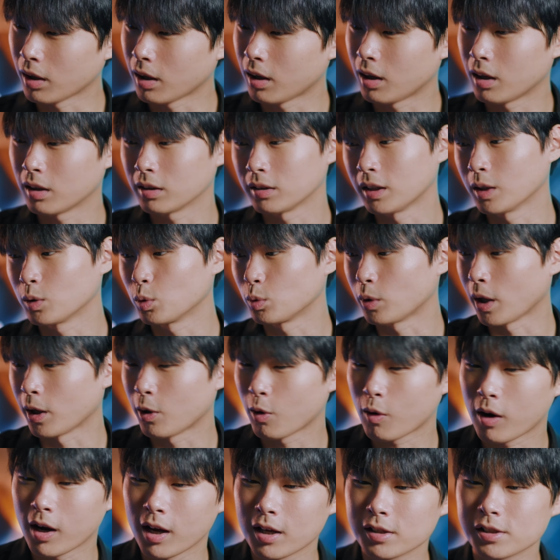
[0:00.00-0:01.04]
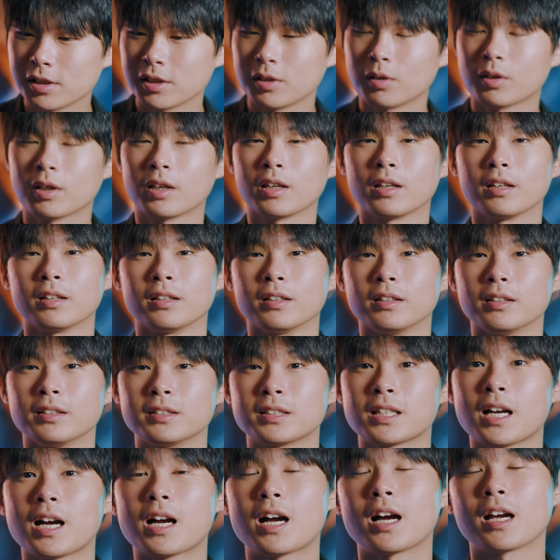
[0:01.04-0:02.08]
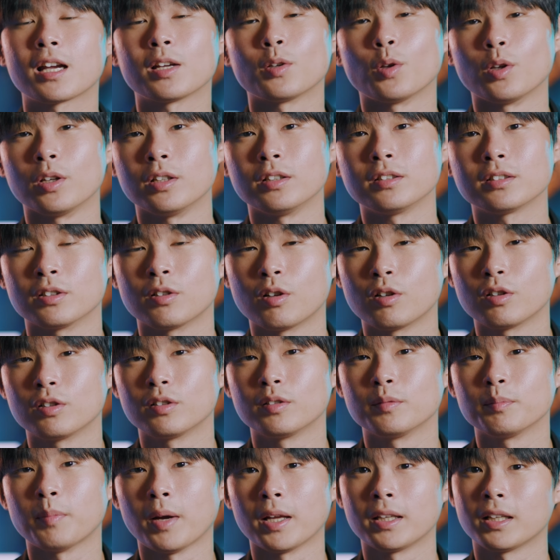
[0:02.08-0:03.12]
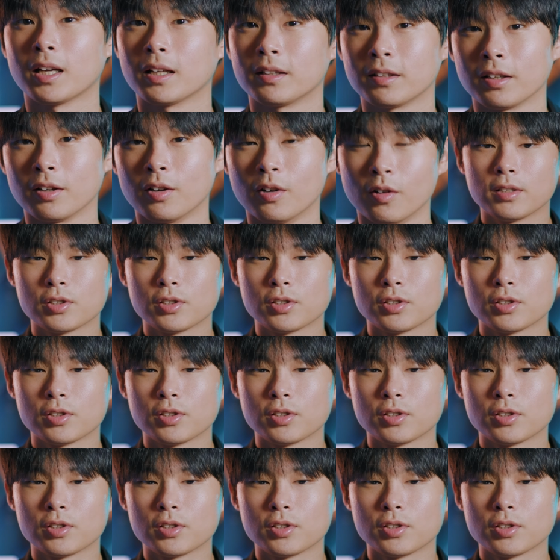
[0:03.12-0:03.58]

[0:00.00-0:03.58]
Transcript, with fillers: 아 얘도 데려가야지 이렇게 생각하게 되는 그런 바디 같아요